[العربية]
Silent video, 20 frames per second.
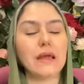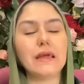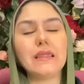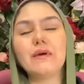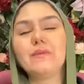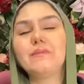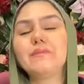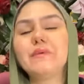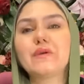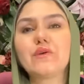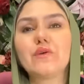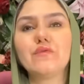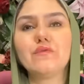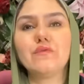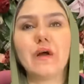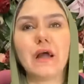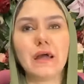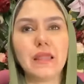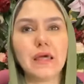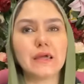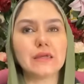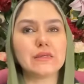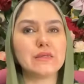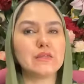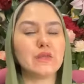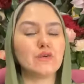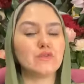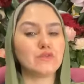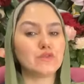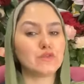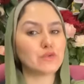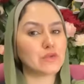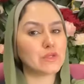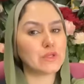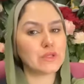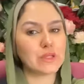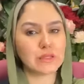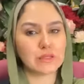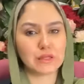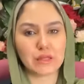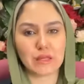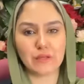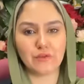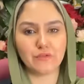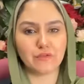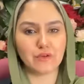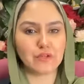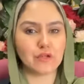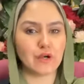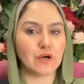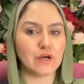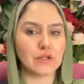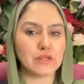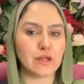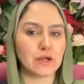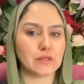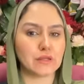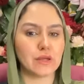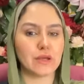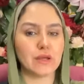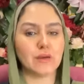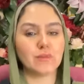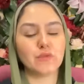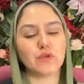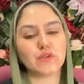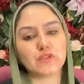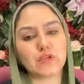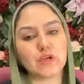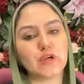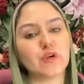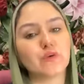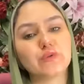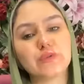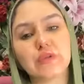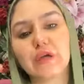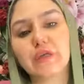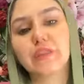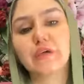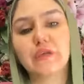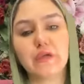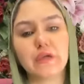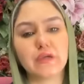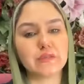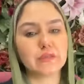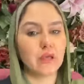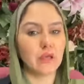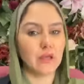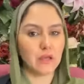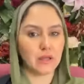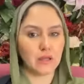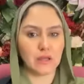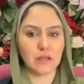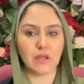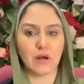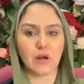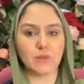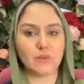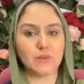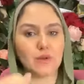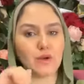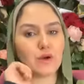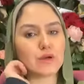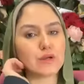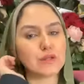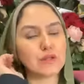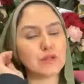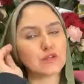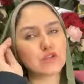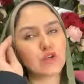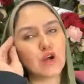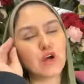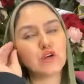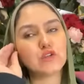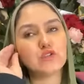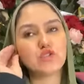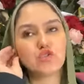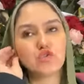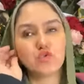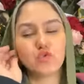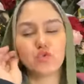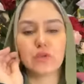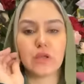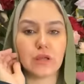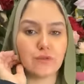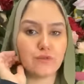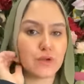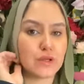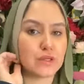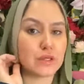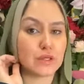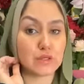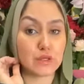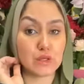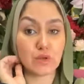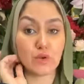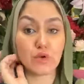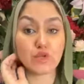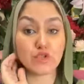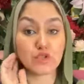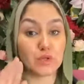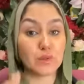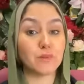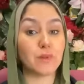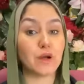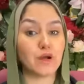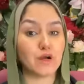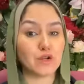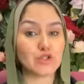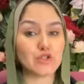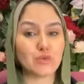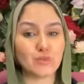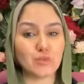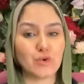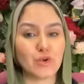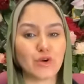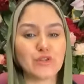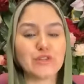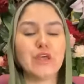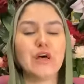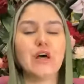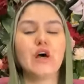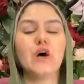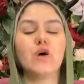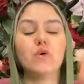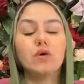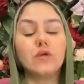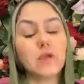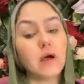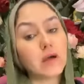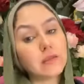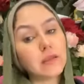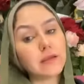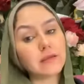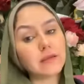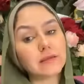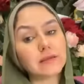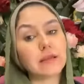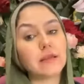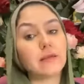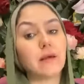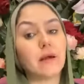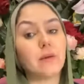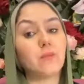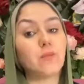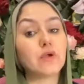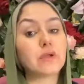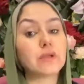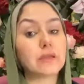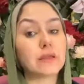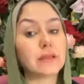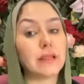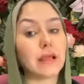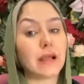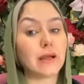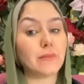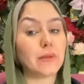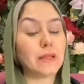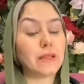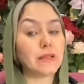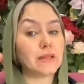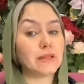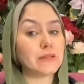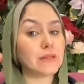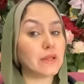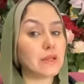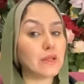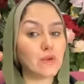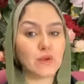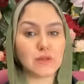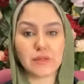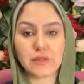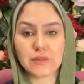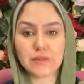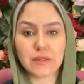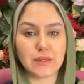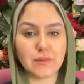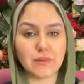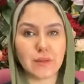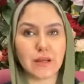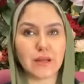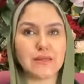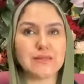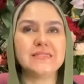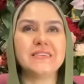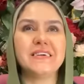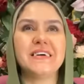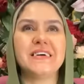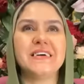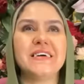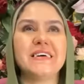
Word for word: اهلا بيكم في حلقه جديده وفيديو جديد هنتكلم فيه النهارده عن اهم نصائح وتحذيرات الابراج لشهر جون 2022 مع رشا مراد والنهارده هنتكلم عن برج الحمل الناري وهنتكلم عن